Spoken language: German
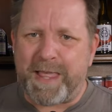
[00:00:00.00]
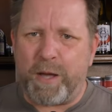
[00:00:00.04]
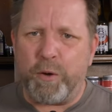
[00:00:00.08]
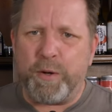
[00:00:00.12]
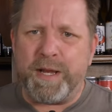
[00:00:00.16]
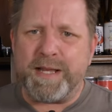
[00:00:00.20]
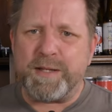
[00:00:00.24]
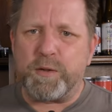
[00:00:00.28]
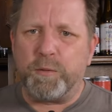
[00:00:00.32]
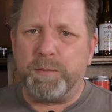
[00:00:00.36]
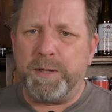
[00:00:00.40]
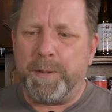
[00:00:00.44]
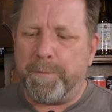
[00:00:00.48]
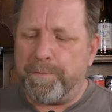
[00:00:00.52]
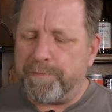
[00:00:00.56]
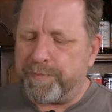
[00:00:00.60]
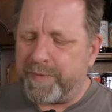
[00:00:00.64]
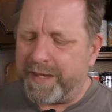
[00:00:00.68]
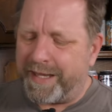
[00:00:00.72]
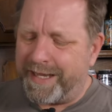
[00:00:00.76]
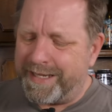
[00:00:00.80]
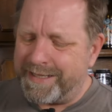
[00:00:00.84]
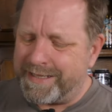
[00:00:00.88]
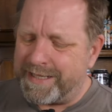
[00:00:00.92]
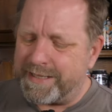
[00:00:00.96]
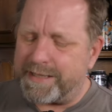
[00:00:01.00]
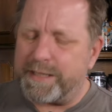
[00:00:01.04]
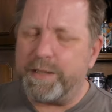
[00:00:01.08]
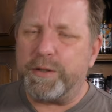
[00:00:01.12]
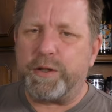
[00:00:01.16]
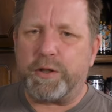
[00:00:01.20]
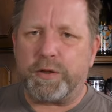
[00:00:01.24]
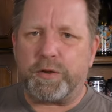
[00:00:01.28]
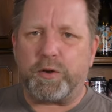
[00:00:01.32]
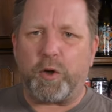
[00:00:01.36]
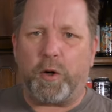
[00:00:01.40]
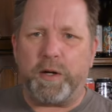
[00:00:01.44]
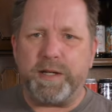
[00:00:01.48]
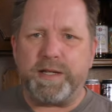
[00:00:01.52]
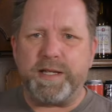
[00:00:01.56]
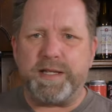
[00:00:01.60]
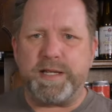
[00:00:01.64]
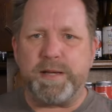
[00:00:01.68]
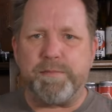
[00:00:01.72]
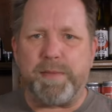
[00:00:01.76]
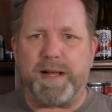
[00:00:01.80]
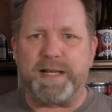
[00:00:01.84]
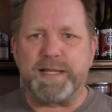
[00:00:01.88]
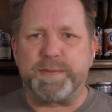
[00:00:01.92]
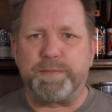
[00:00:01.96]
Und in Summe ist es eine
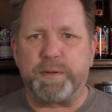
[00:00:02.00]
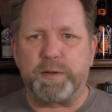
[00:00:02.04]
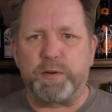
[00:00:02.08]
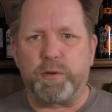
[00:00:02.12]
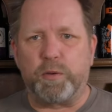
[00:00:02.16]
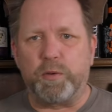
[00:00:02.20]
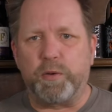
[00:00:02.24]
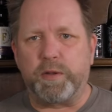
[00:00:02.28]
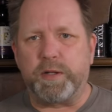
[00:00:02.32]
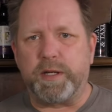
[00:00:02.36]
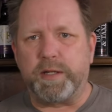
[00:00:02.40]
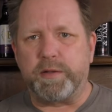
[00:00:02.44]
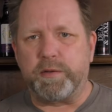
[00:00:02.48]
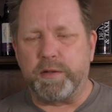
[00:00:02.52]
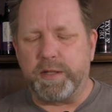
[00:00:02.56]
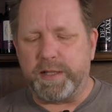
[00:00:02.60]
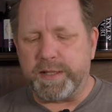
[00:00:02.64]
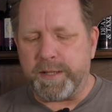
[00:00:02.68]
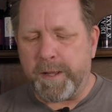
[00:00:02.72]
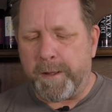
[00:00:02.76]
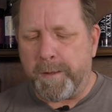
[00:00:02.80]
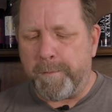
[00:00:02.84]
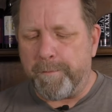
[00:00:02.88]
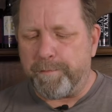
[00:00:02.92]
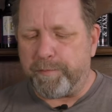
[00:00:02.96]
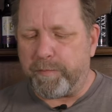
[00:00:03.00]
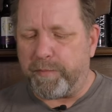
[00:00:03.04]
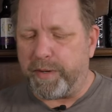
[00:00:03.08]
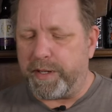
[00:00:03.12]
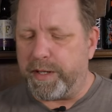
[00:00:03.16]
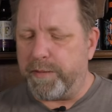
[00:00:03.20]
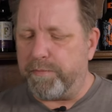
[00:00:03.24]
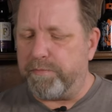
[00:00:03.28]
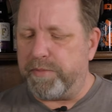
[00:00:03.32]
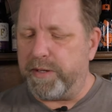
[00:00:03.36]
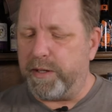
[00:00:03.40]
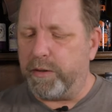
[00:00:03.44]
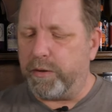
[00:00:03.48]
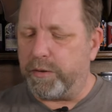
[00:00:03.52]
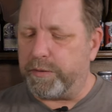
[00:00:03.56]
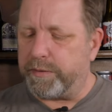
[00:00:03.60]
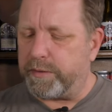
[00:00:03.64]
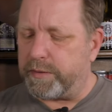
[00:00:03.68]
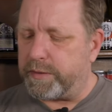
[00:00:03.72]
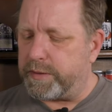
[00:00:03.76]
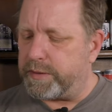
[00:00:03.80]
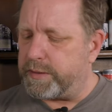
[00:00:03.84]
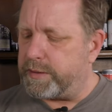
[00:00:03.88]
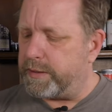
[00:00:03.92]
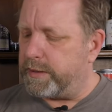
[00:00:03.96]
deutliche Malzbetonung natürlich bei dem Bier
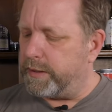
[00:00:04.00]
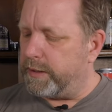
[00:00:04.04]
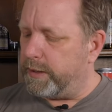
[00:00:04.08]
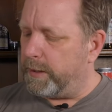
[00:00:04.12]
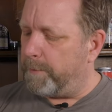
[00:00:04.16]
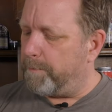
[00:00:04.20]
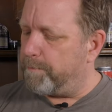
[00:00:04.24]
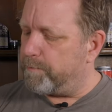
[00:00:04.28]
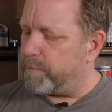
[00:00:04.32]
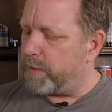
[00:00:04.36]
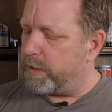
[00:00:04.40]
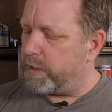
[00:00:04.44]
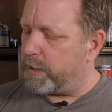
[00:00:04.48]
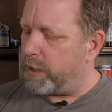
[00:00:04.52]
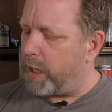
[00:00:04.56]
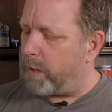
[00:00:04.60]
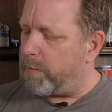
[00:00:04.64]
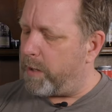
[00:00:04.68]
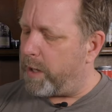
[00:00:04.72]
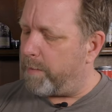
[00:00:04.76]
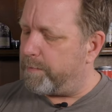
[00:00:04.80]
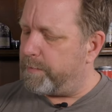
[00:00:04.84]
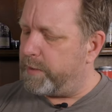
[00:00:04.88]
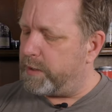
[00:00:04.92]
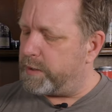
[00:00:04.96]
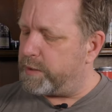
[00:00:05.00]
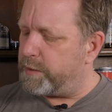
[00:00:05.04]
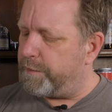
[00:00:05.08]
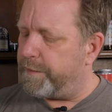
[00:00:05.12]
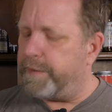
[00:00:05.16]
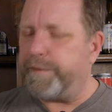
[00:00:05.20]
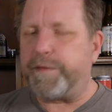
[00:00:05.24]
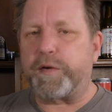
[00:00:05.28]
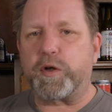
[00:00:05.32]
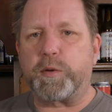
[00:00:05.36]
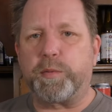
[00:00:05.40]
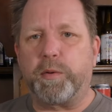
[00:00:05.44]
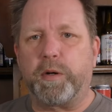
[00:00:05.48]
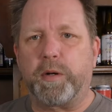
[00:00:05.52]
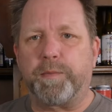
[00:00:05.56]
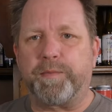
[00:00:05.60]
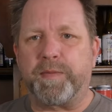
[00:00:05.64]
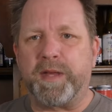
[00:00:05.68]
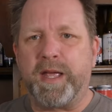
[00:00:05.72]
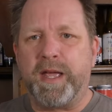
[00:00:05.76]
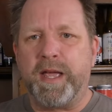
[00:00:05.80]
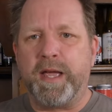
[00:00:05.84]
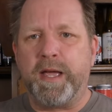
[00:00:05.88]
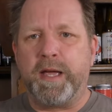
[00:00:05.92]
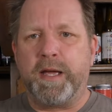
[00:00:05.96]
und ähm, ich glaube, ihr habt nicht zu so viel versprochen.
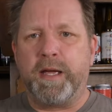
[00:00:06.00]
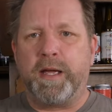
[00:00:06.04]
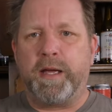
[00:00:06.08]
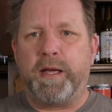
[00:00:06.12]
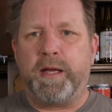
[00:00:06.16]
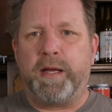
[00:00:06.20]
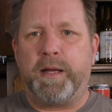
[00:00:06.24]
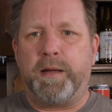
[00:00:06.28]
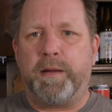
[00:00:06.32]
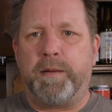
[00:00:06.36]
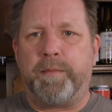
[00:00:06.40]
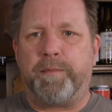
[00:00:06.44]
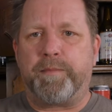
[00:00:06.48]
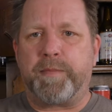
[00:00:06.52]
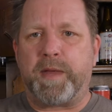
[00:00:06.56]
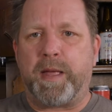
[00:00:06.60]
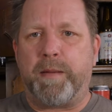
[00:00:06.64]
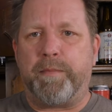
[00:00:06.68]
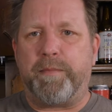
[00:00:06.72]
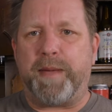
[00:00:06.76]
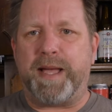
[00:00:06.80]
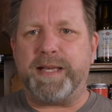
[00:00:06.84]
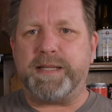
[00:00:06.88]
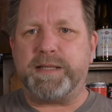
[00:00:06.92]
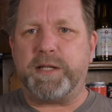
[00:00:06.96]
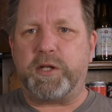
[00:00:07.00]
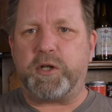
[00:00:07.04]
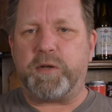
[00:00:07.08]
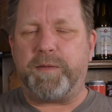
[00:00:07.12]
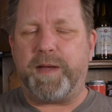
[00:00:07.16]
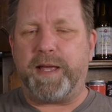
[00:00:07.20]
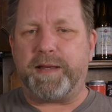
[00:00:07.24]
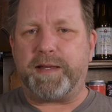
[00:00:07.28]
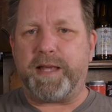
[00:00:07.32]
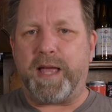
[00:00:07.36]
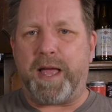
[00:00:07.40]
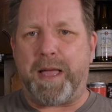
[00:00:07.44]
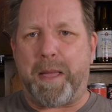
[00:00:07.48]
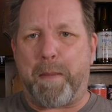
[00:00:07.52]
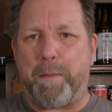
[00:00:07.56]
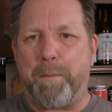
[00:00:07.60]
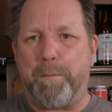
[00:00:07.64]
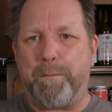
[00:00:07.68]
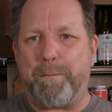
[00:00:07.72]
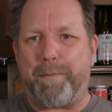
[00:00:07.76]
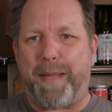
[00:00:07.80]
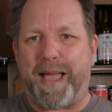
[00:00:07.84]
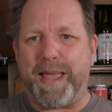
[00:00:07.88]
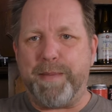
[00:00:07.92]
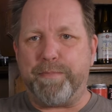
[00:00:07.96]
Meißner Schwerter
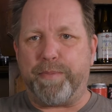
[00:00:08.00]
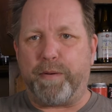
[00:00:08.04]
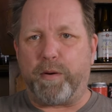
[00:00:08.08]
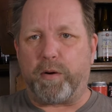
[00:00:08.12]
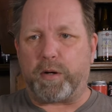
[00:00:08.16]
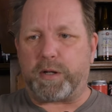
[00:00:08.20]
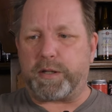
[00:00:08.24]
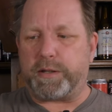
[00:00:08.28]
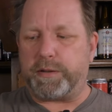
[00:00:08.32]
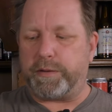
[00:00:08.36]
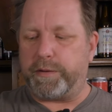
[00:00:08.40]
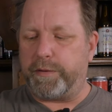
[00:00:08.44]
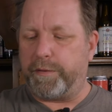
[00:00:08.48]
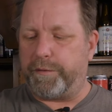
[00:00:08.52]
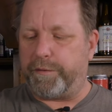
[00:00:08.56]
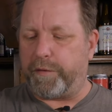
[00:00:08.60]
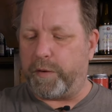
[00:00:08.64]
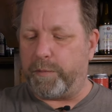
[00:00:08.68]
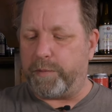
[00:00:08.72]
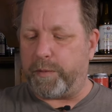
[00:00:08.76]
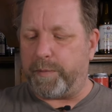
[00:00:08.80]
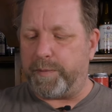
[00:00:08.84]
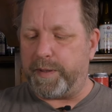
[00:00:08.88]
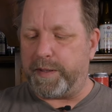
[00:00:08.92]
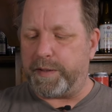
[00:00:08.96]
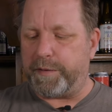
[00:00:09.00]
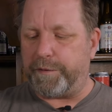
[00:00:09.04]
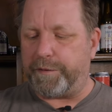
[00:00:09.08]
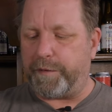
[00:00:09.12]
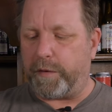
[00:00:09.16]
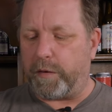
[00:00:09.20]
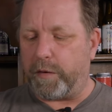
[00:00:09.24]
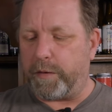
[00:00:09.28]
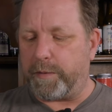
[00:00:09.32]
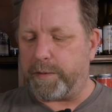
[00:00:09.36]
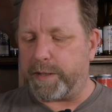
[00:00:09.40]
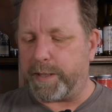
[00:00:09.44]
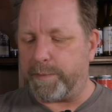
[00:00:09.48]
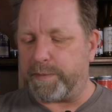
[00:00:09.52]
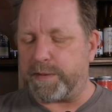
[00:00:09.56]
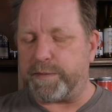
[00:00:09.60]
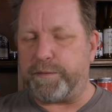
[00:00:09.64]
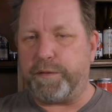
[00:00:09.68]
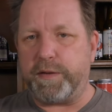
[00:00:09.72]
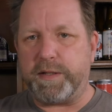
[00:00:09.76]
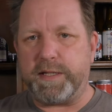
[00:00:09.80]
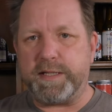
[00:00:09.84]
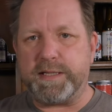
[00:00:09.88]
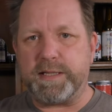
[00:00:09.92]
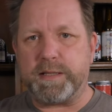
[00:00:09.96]
Maibrock von ProbierTV gibt es
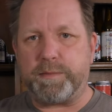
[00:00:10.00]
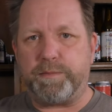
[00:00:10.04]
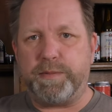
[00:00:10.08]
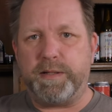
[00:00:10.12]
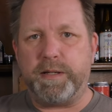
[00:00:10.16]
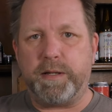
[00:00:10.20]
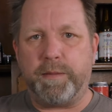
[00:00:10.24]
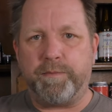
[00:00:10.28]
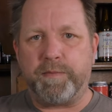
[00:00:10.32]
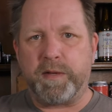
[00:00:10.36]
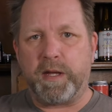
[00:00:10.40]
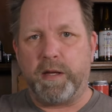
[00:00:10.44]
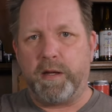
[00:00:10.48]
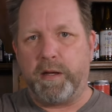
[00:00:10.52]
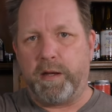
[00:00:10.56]
für dieses Bier